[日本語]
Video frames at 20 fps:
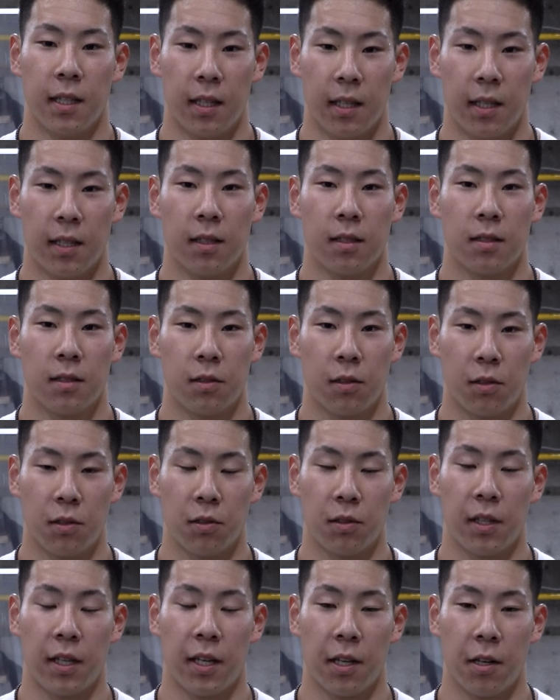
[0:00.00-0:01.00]
で、特
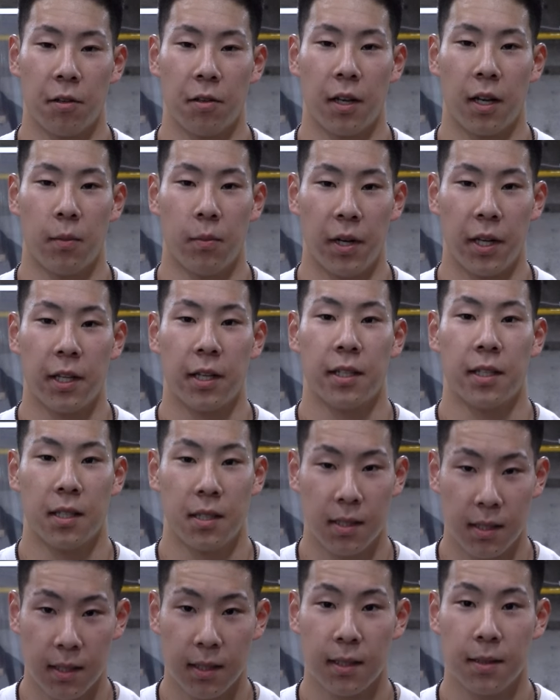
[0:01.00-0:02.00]
賞できるように頑張りたいで
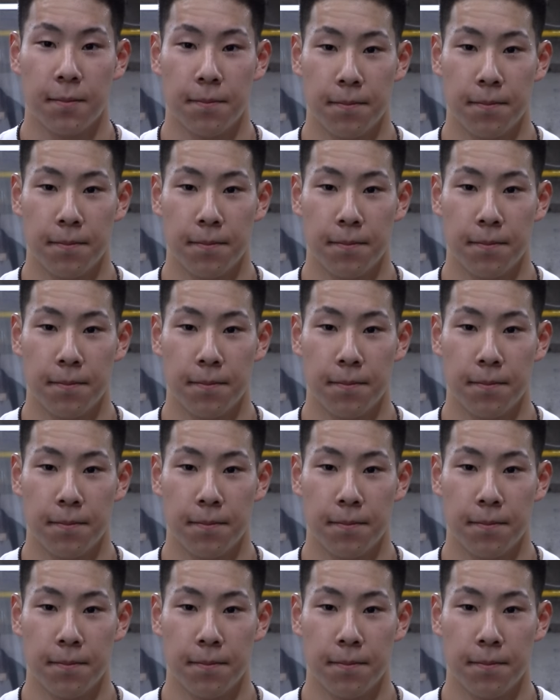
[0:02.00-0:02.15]
す。